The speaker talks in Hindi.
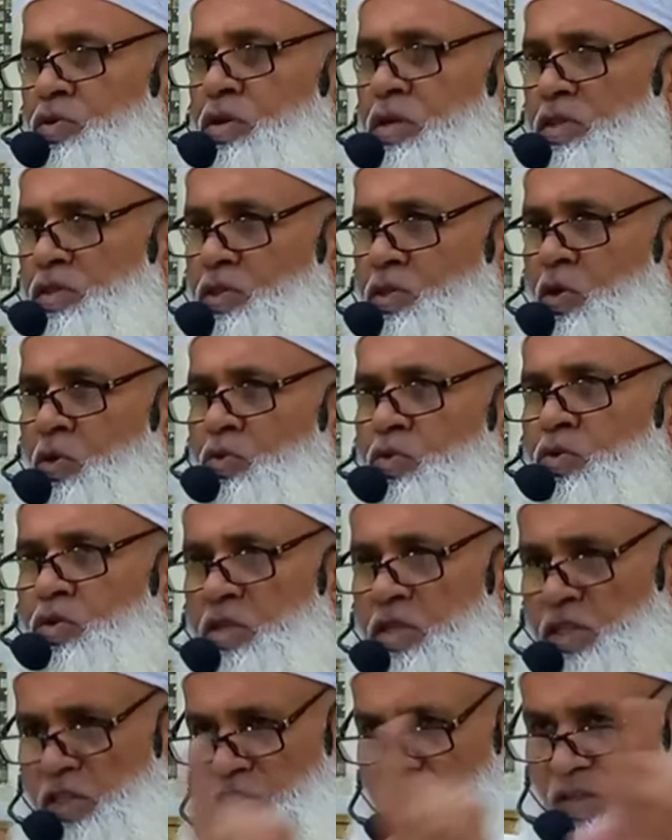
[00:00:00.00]

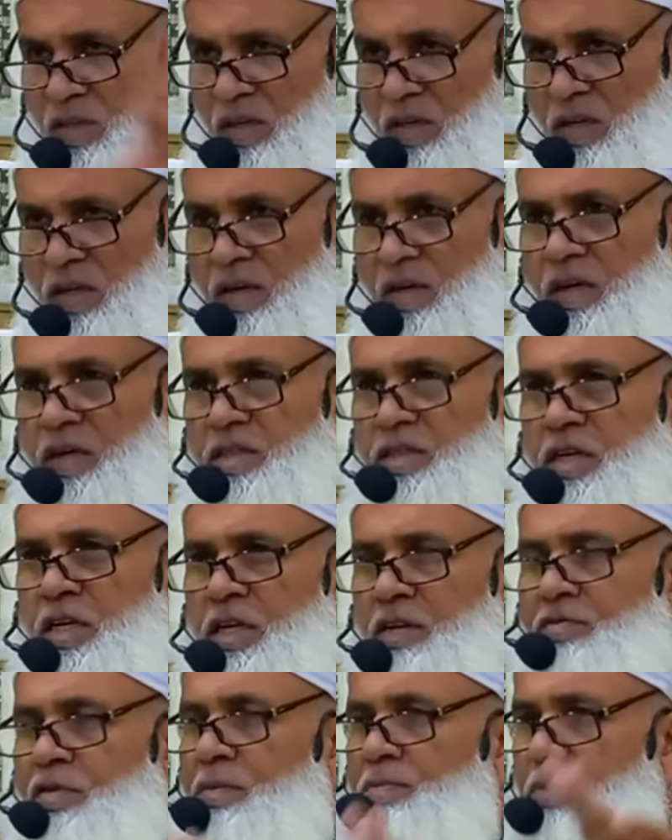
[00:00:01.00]
1919 या
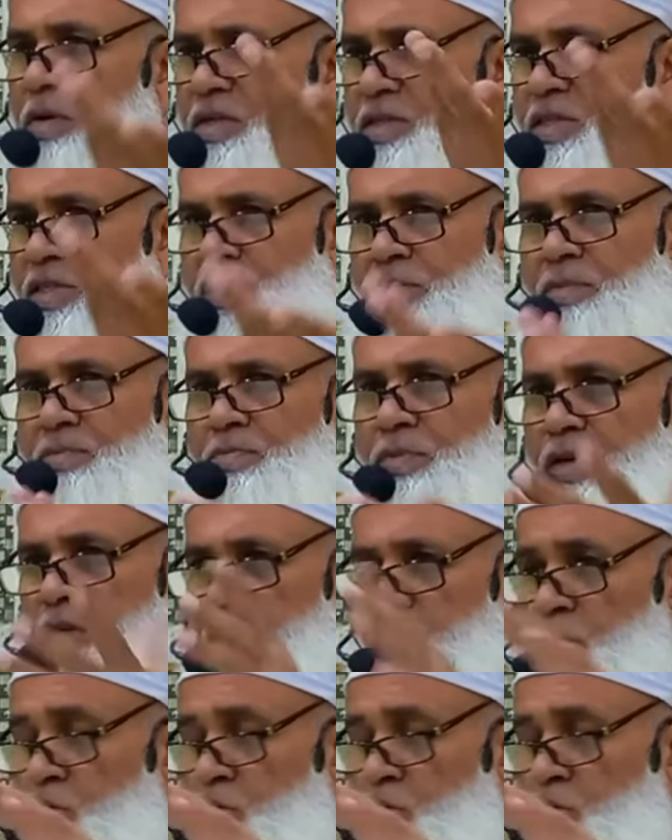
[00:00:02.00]
नवंबर दिसंबर